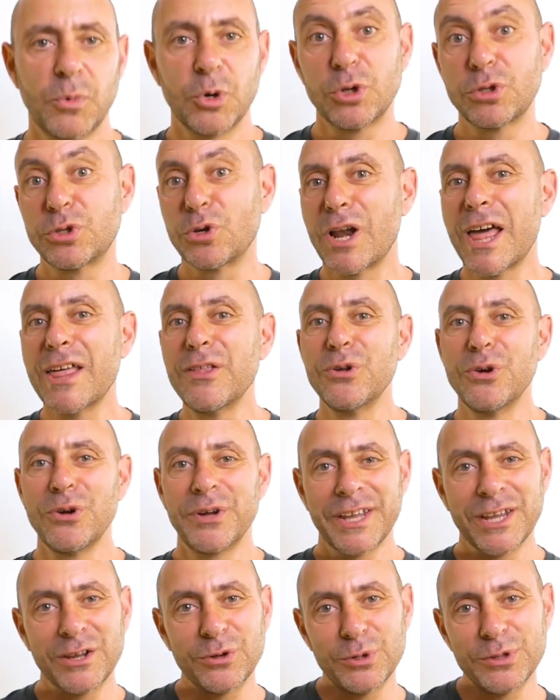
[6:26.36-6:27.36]
Por otro lado,
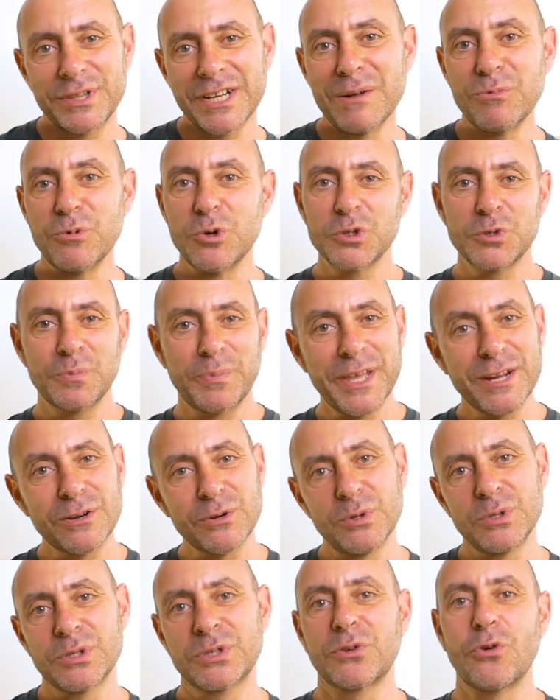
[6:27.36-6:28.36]
encontramos
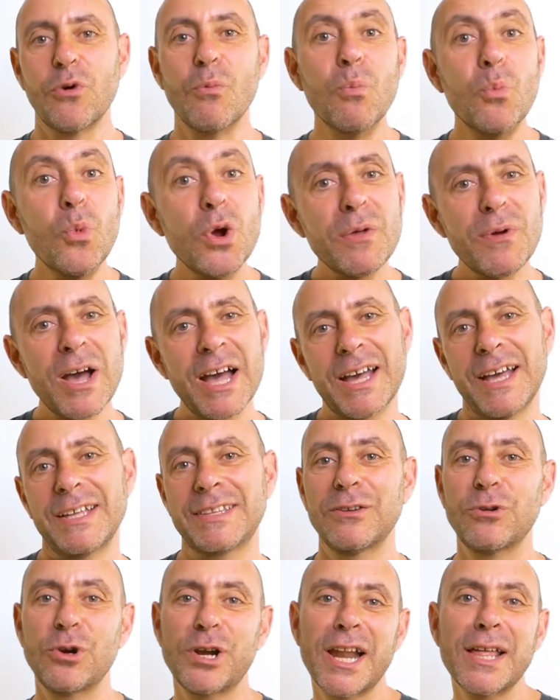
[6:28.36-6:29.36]
perros con muy baja
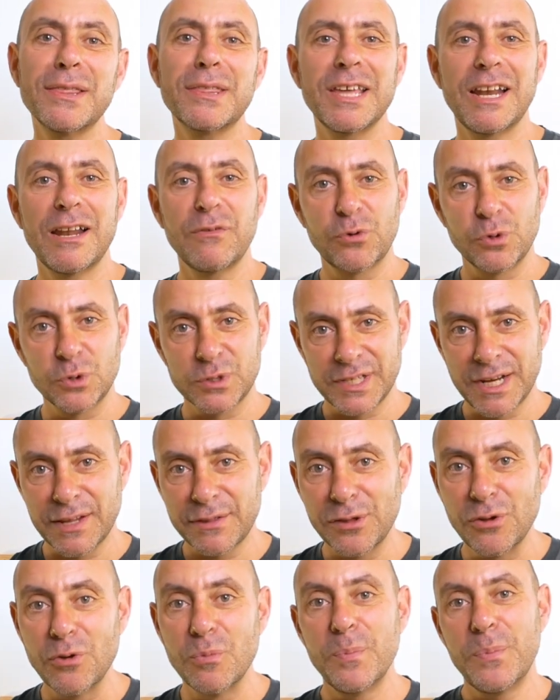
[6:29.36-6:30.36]
tolerancia a la
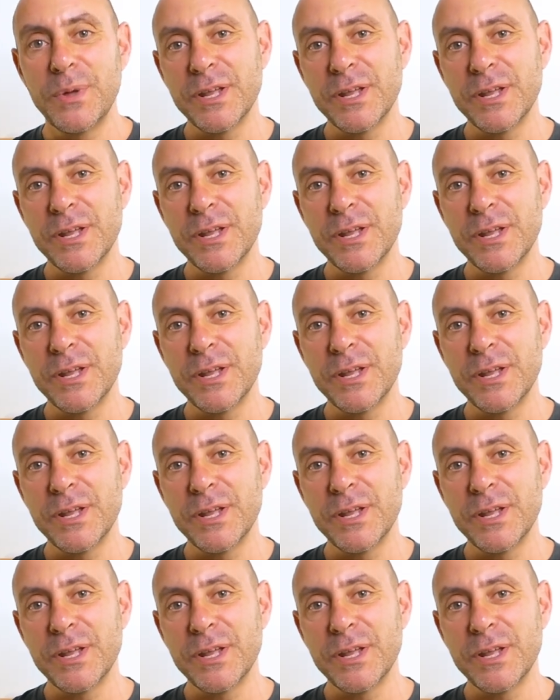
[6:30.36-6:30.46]
frustración,